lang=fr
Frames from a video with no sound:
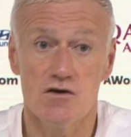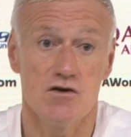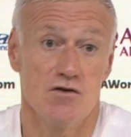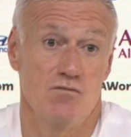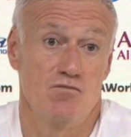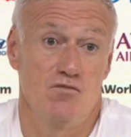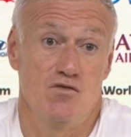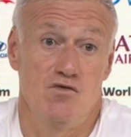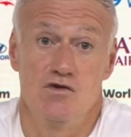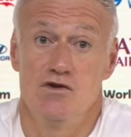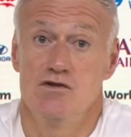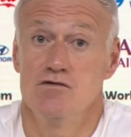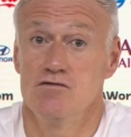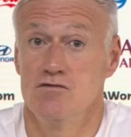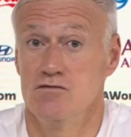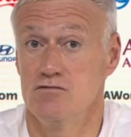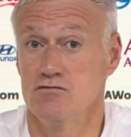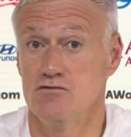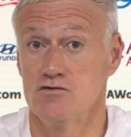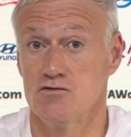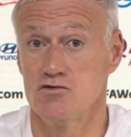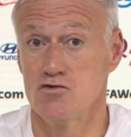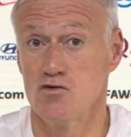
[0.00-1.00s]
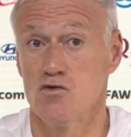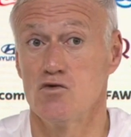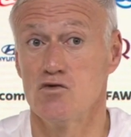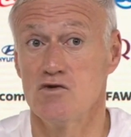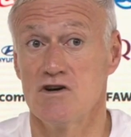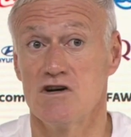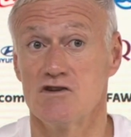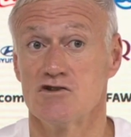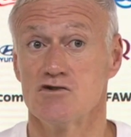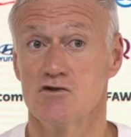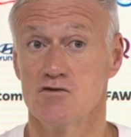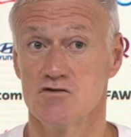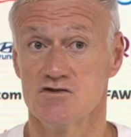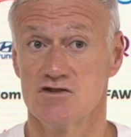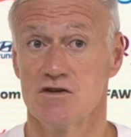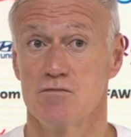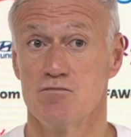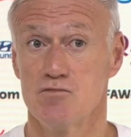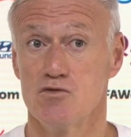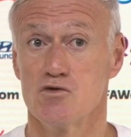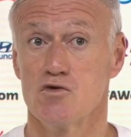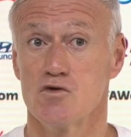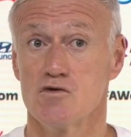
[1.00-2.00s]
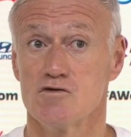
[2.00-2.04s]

Et puis euh, sur une action, ça peut,